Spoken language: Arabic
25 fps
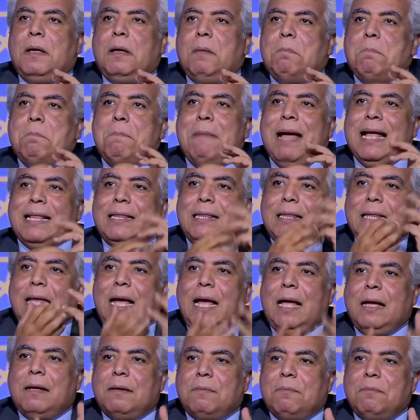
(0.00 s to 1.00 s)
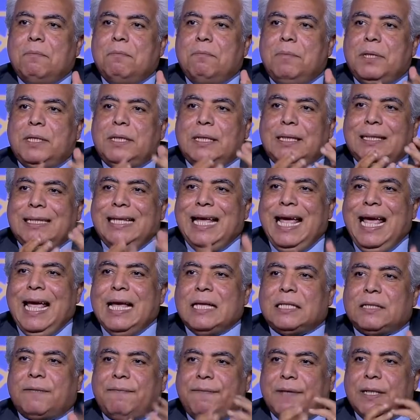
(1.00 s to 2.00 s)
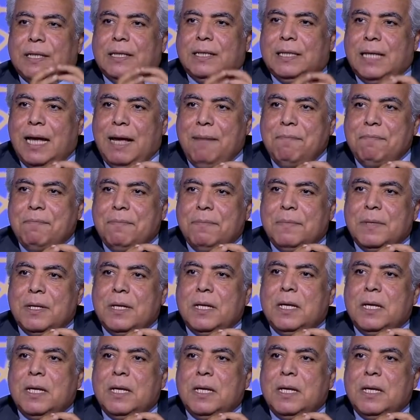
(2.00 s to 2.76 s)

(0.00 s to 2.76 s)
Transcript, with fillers: ماده بتتقاس في الدم